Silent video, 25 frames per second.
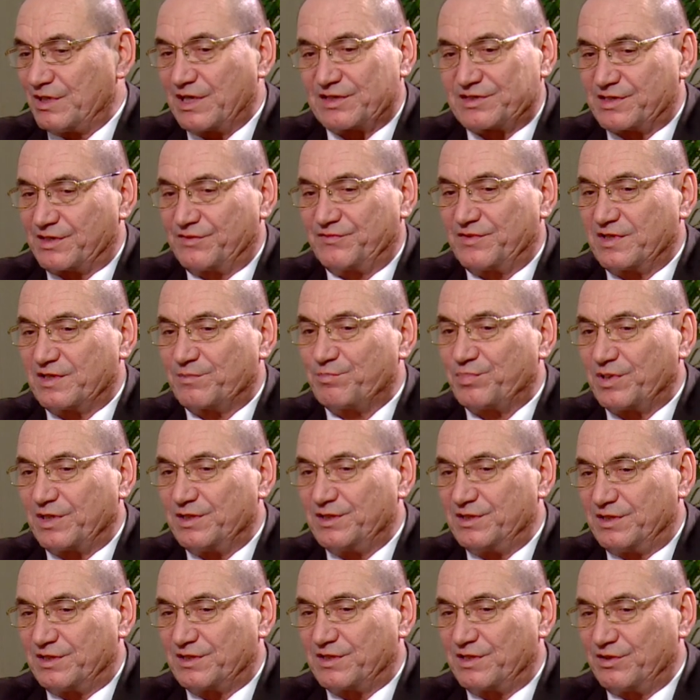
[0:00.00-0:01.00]
наши ведь
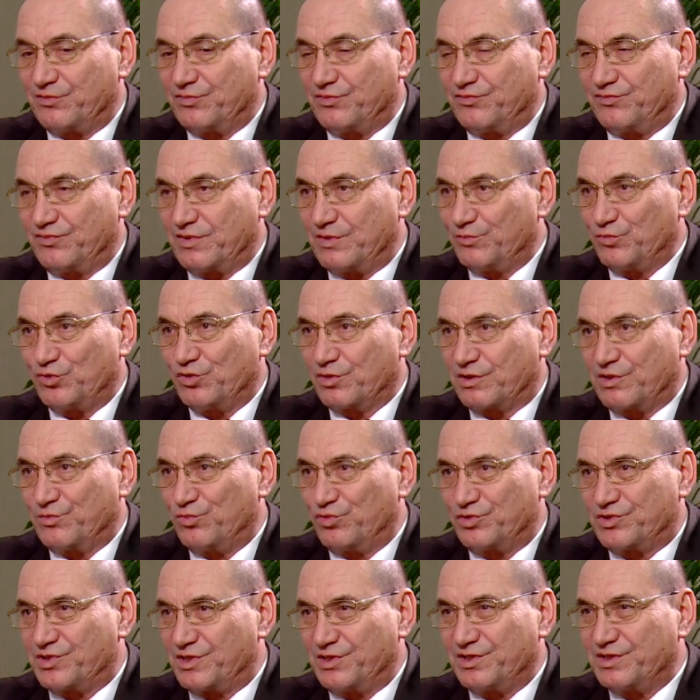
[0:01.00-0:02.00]
политики во
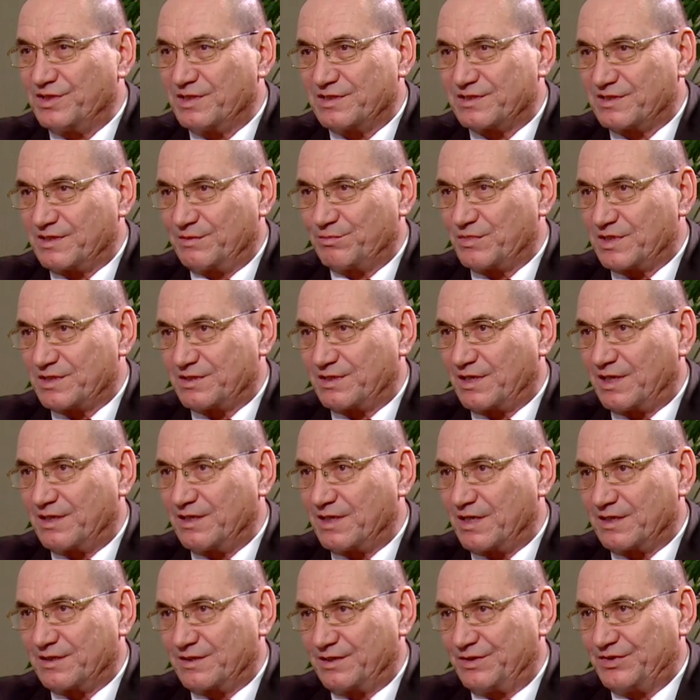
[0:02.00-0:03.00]
многом очень не
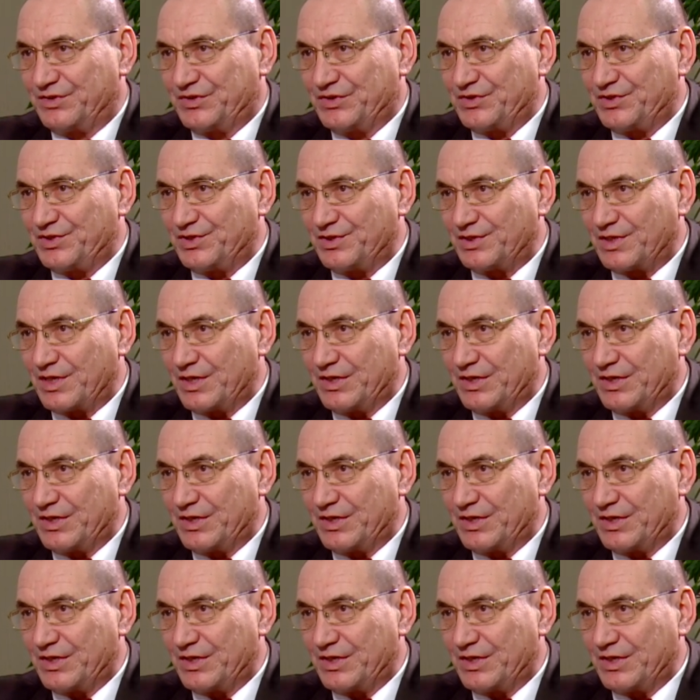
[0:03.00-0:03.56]
самостоятельные